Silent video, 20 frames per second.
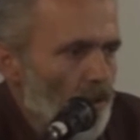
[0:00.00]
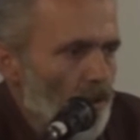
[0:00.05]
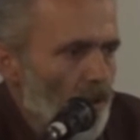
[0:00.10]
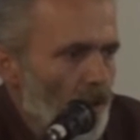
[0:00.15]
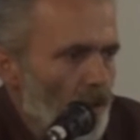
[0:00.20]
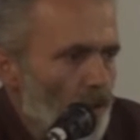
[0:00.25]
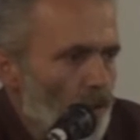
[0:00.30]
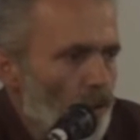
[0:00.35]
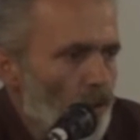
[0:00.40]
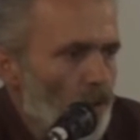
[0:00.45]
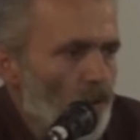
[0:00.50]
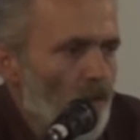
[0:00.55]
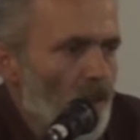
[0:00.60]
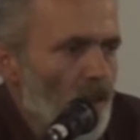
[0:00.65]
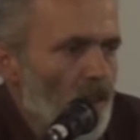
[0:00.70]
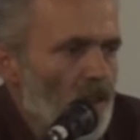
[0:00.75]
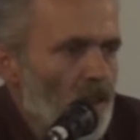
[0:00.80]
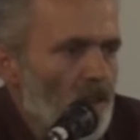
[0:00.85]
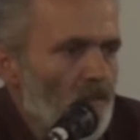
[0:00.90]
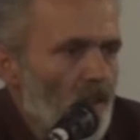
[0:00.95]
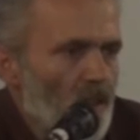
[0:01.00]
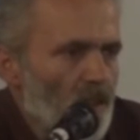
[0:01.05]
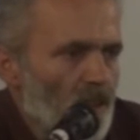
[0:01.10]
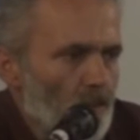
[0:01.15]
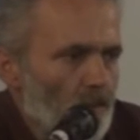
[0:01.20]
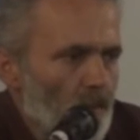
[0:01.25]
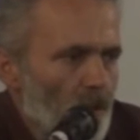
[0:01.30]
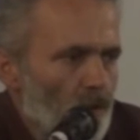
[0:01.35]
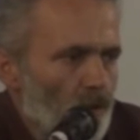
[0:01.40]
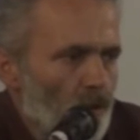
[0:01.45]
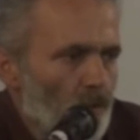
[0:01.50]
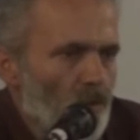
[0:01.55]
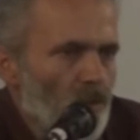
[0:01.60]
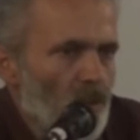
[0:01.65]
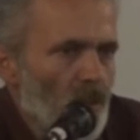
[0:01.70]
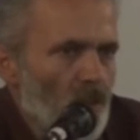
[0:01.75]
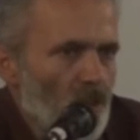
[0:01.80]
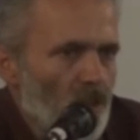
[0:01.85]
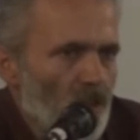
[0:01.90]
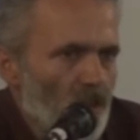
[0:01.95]
Hani ölü veya diri fark etmez diyor. Biz
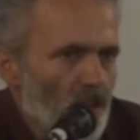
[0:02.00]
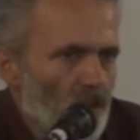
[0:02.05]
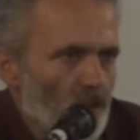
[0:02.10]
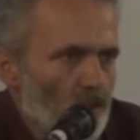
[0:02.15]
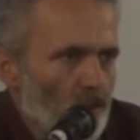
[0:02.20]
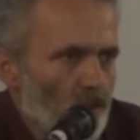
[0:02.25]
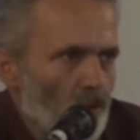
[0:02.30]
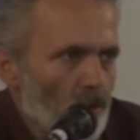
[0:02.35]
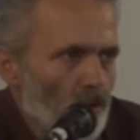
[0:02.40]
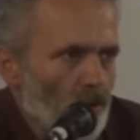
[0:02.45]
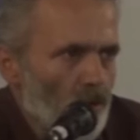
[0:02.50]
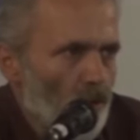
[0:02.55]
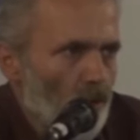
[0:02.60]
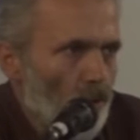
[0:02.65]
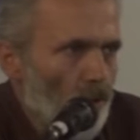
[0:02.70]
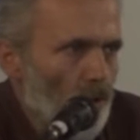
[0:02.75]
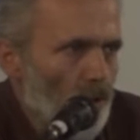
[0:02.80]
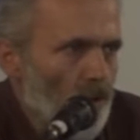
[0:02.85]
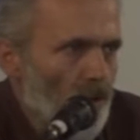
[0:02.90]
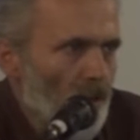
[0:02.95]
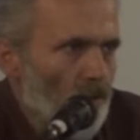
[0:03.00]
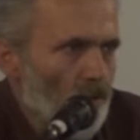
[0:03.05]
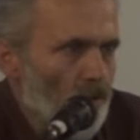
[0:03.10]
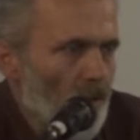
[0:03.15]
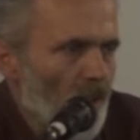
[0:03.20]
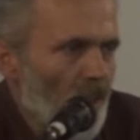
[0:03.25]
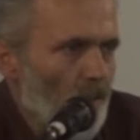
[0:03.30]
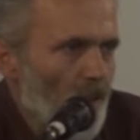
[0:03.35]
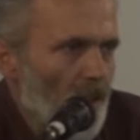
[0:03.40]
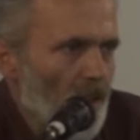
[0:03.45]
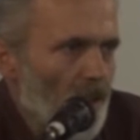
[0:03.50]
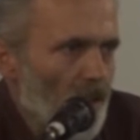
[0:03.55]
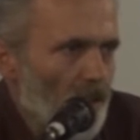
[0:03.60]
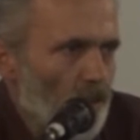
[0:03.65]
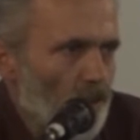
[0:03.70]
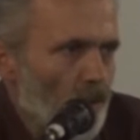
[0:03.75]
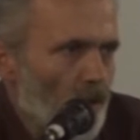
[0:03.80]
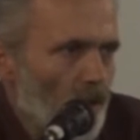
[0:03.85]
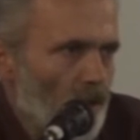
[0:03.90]
yetiştiririz diyor. Öldükten sonra amel kalkıyor.